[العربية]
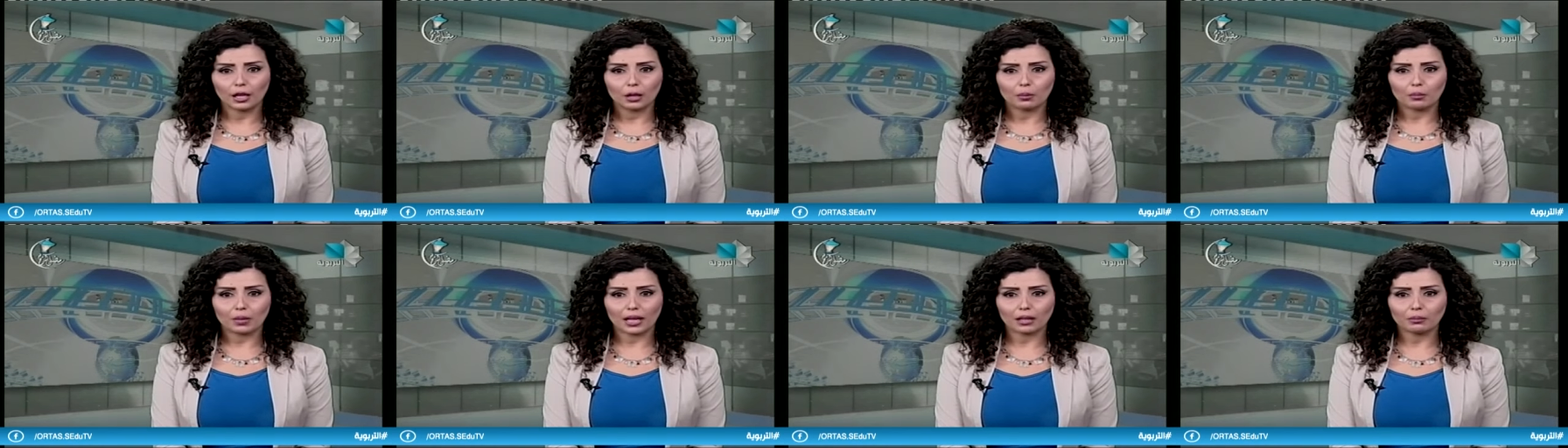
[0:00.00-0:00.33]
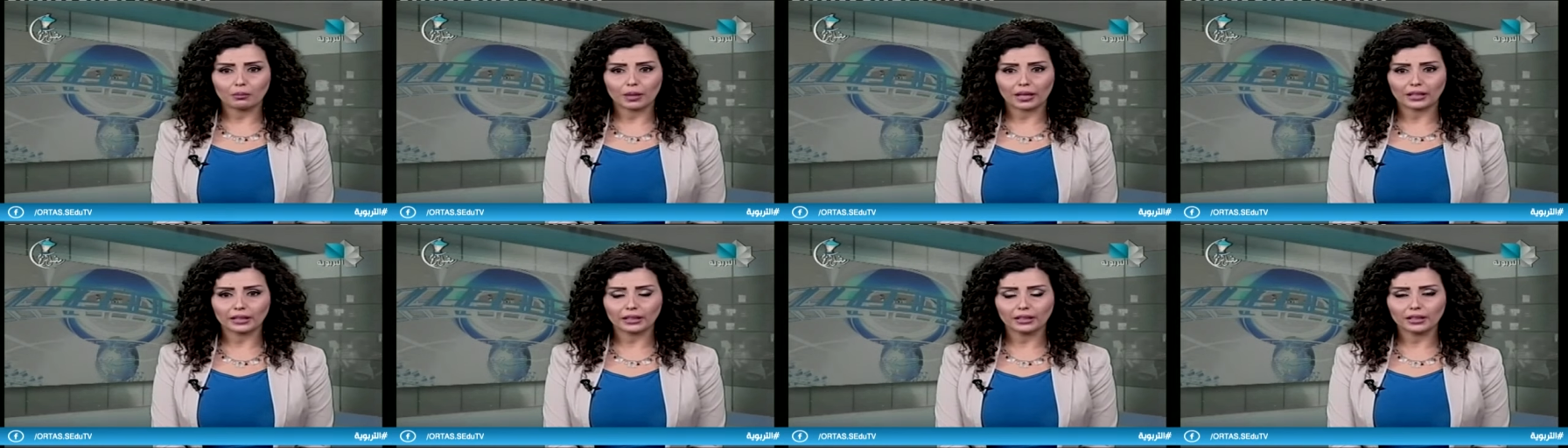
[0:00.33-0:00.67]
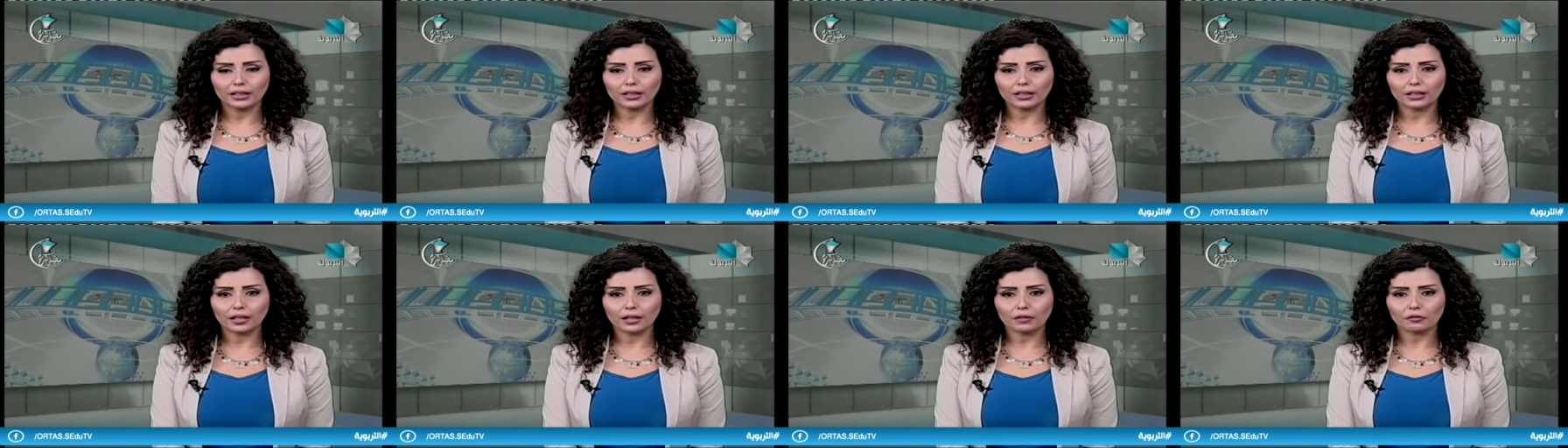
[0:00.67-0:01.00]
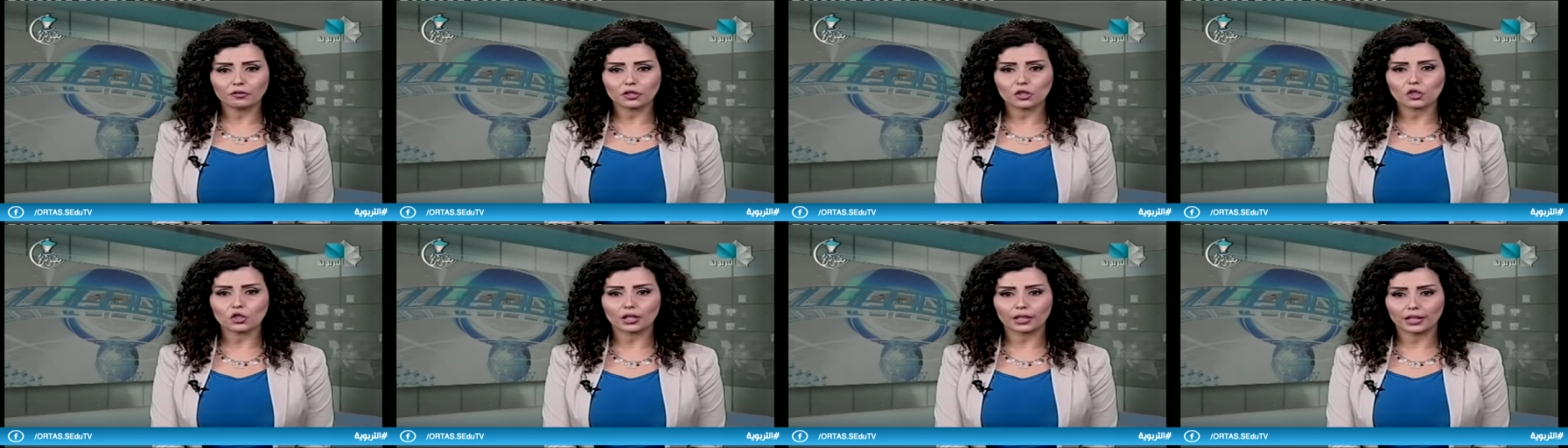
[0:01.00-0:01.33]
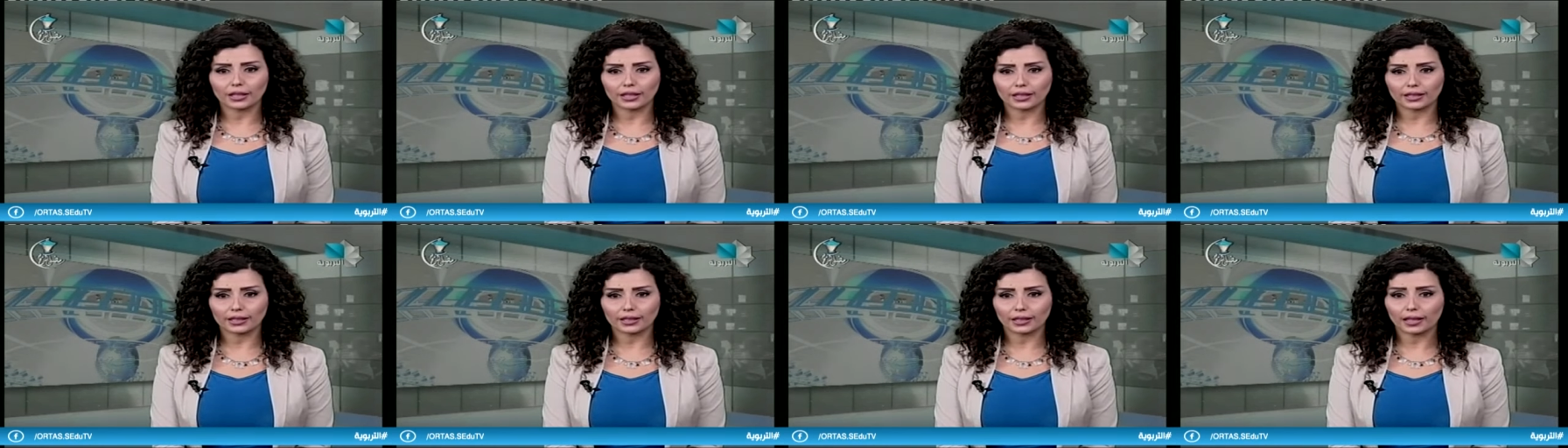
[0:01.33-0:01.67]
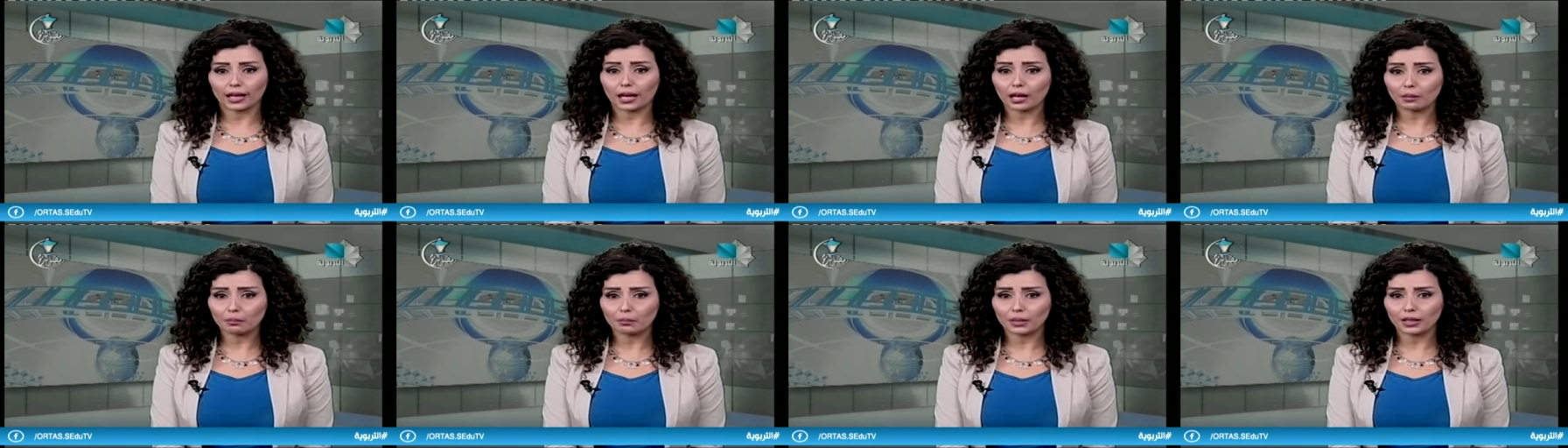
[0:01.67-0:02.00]
مع المعنيين في الشركة
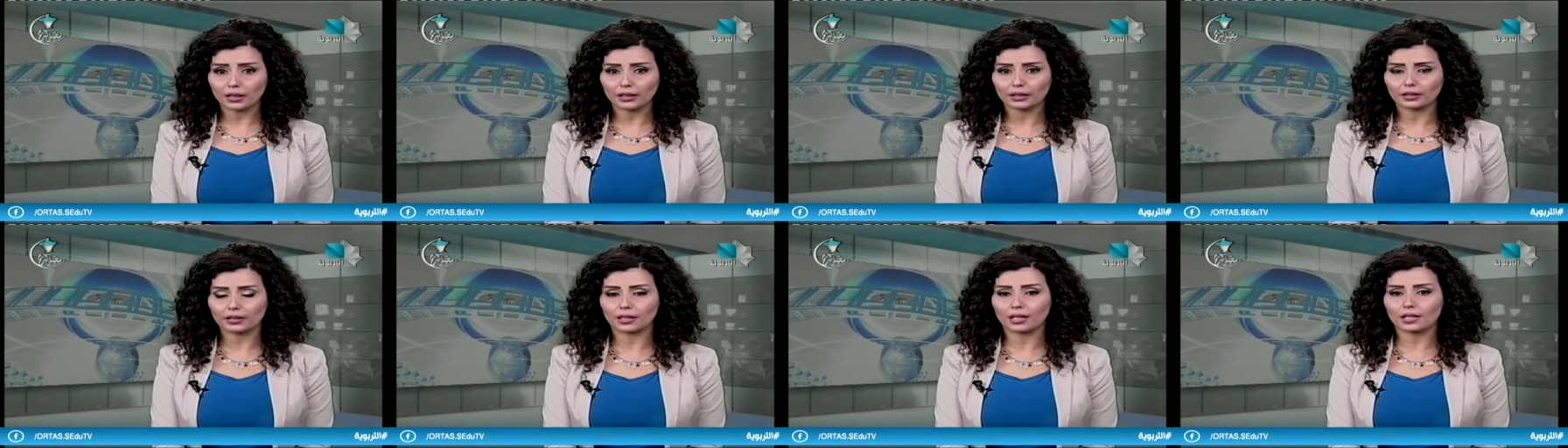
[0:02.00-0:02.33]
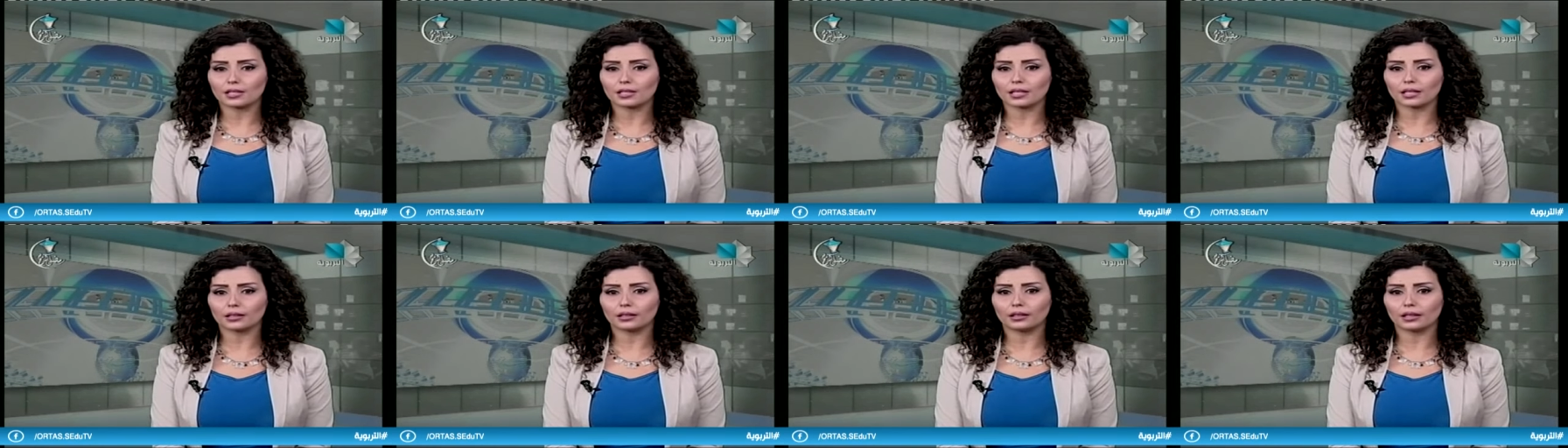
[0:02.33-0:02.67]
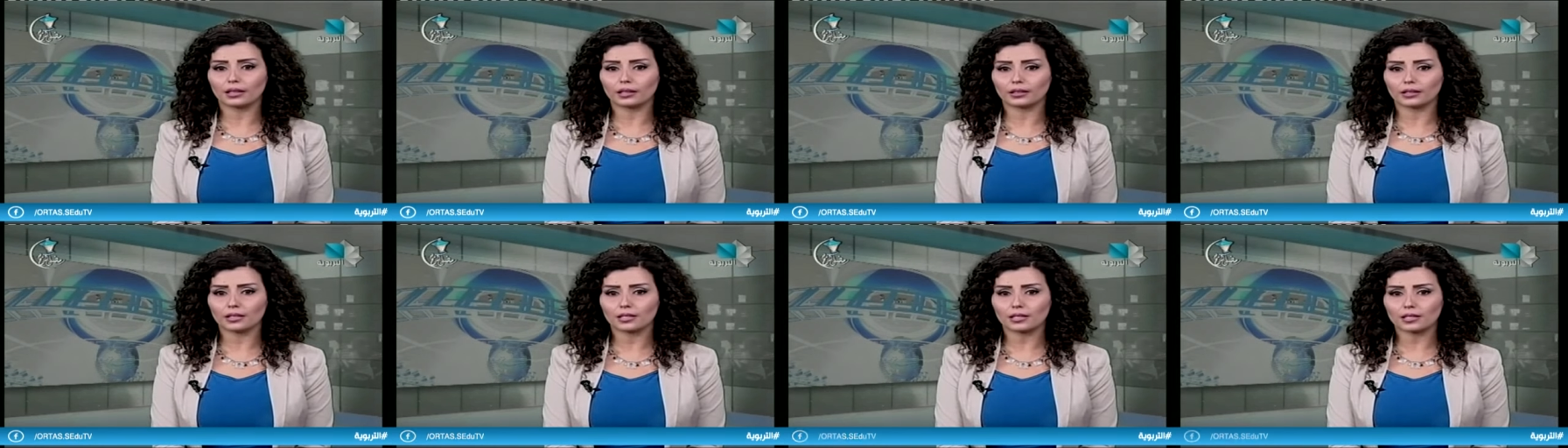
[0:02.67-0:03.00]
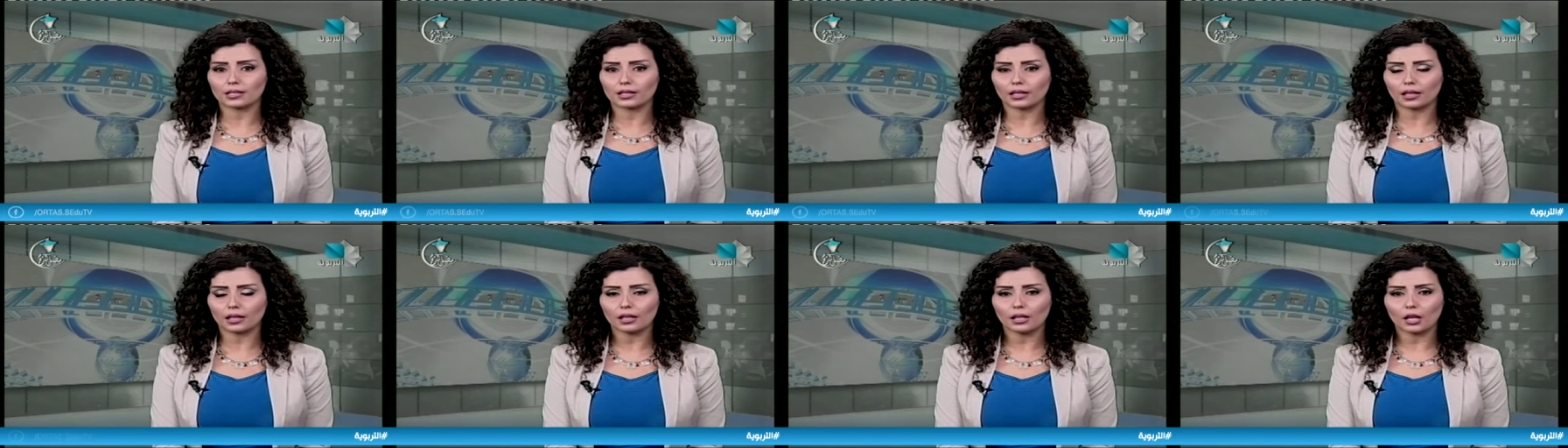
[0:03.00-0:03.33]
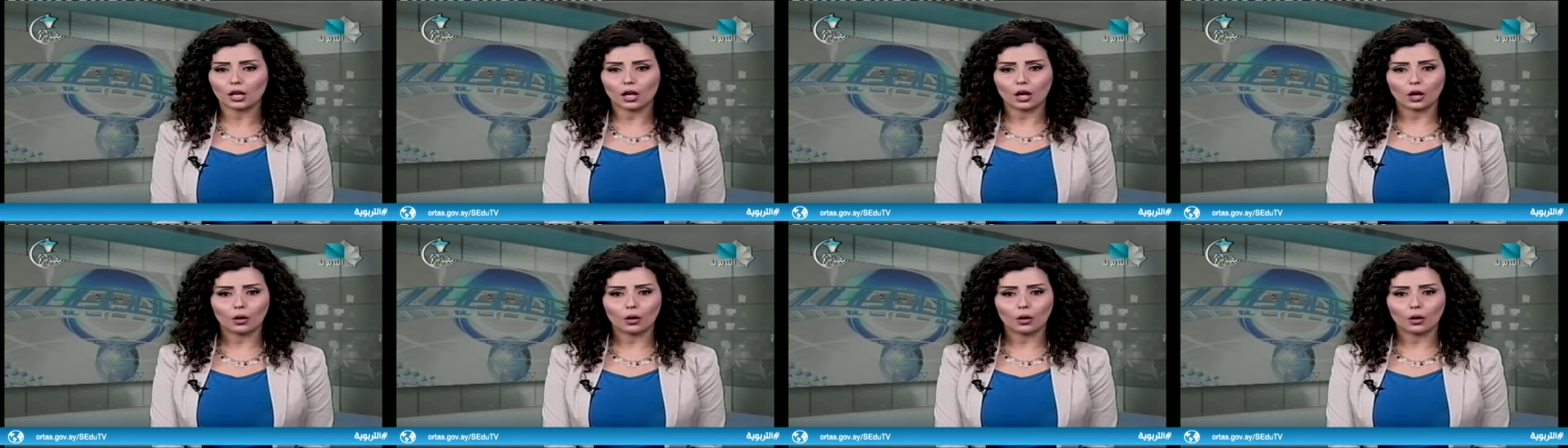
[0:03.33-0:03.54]
العامة للدراسات الهندسية